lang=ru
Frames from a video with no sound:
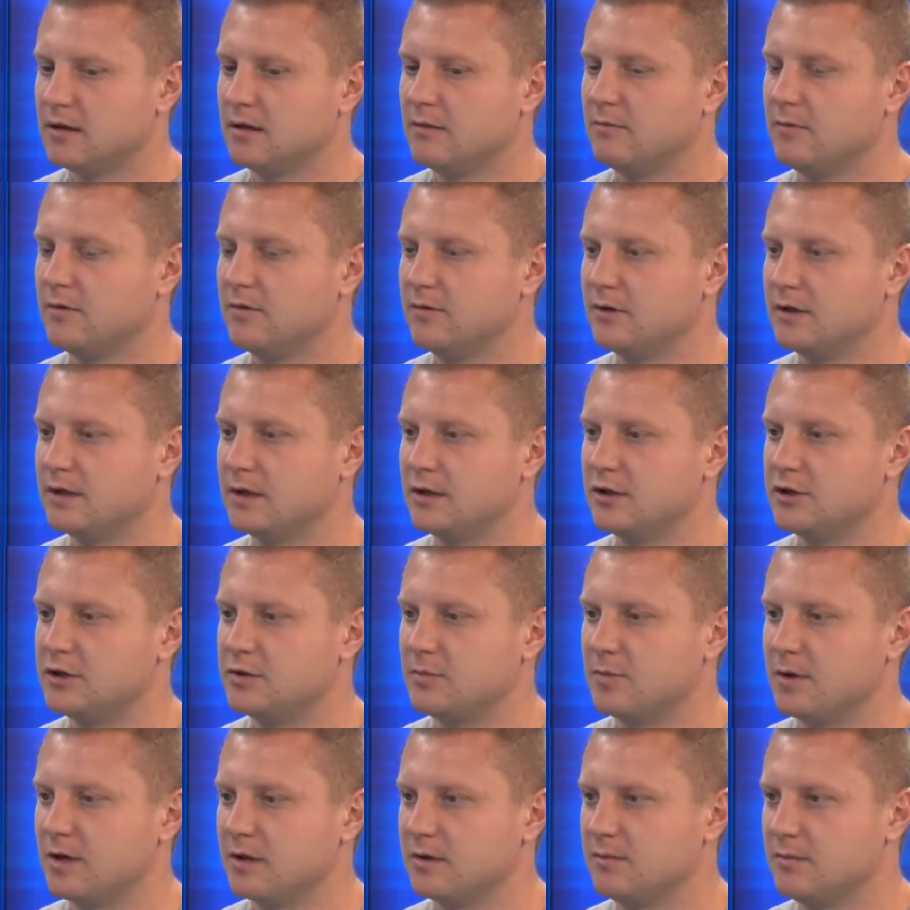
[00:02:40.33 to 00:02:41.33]
Мы выиграли
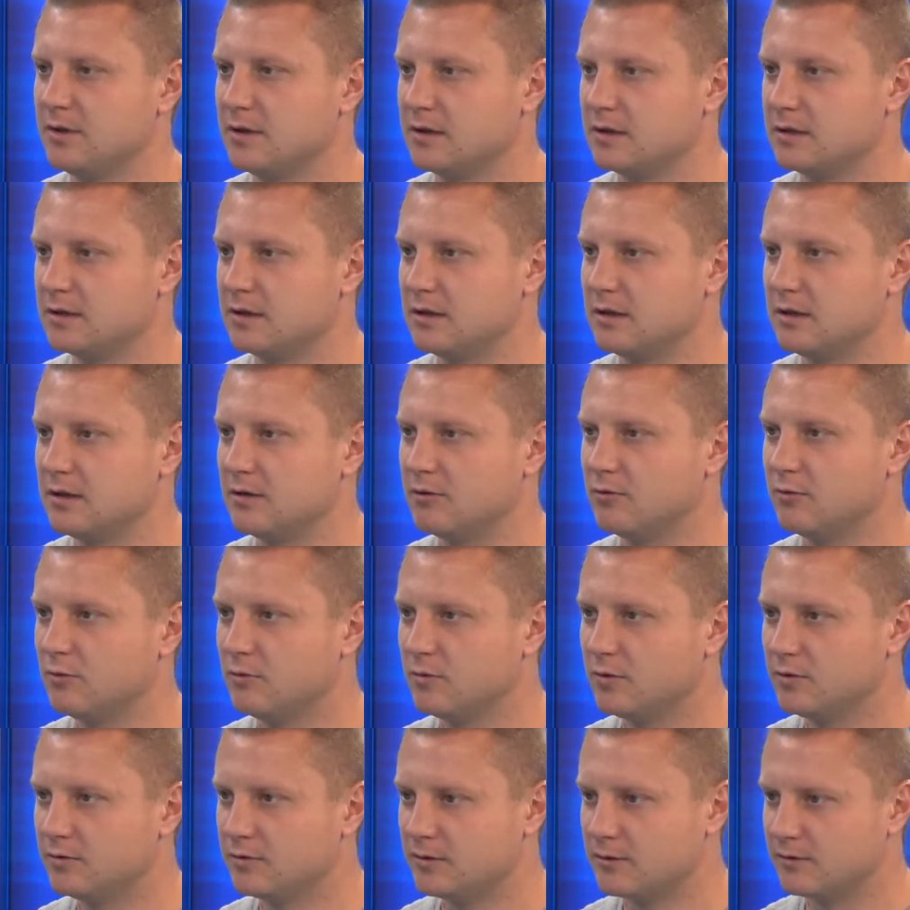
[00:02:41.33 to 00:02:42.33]
чемпионат мира среди
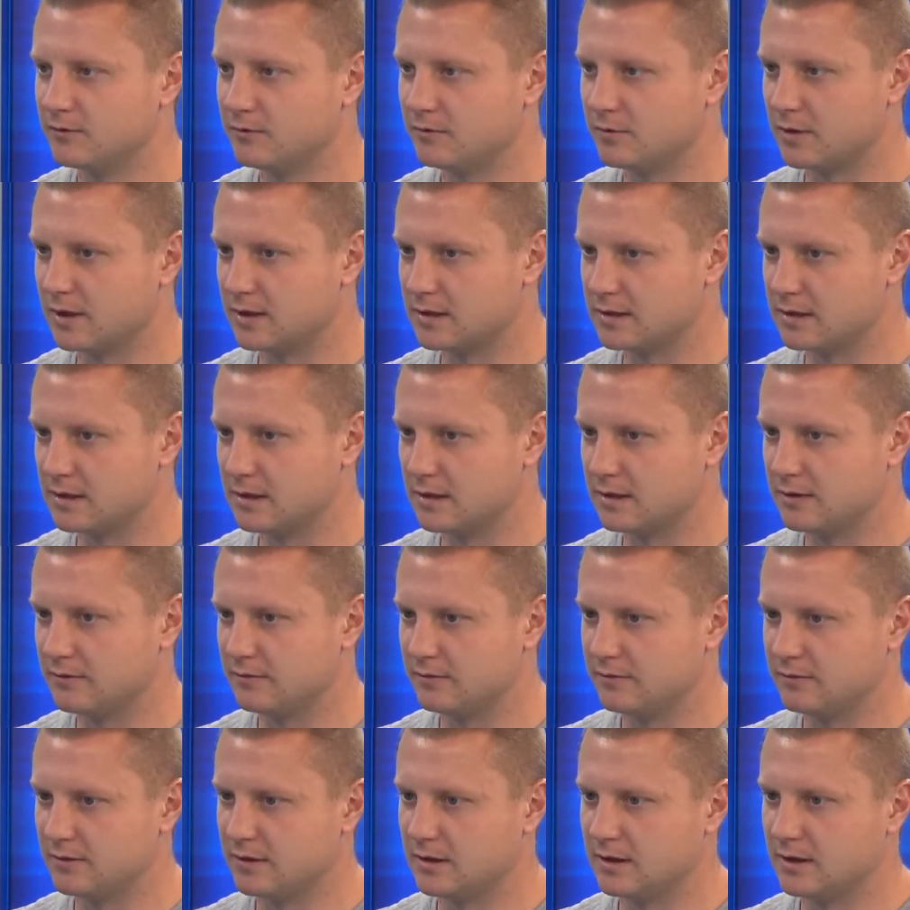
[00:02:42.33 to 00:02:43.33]
клубов в Бразилии в
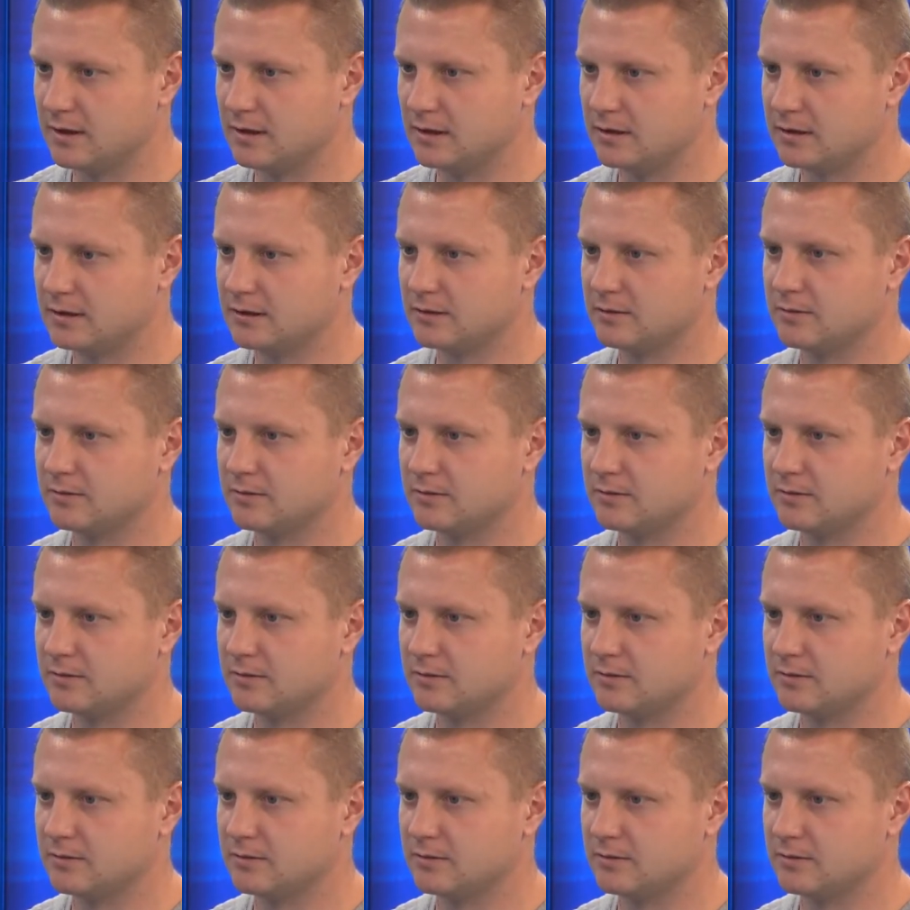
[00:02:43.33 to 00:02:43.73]
финале.